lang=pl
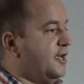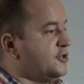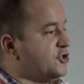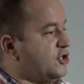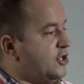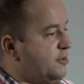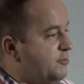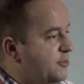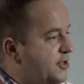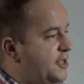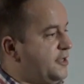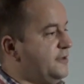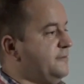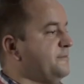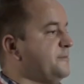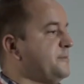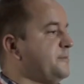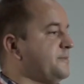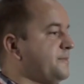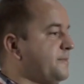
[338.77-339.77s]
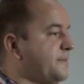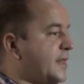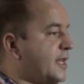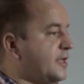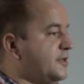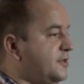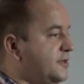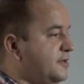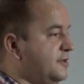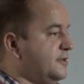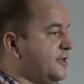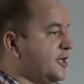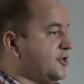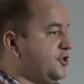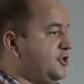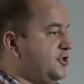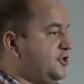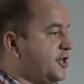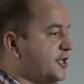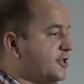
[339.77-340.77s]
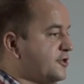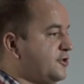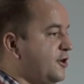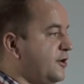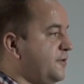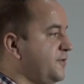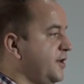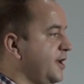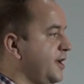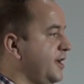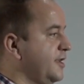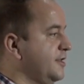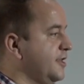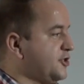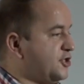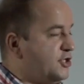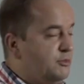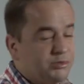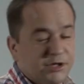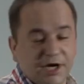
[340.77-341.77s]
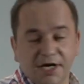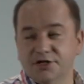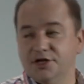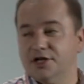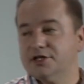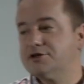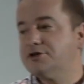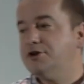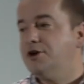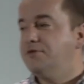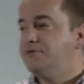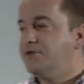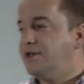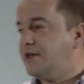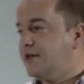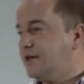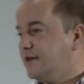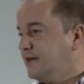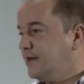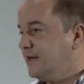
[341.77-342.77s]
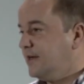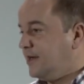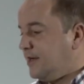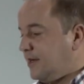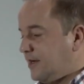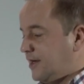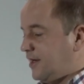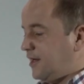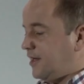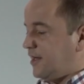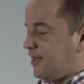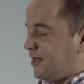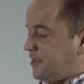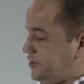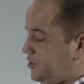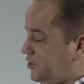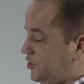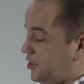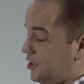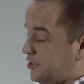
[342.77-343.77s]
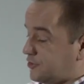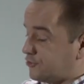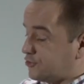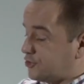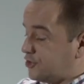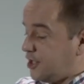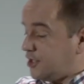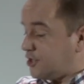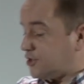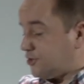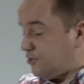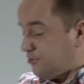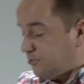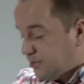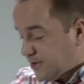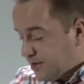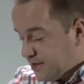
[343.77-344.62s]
Czyli my, nasi dziadkowie, nasi pradziadkowie e, i ci, którzy jeszcze,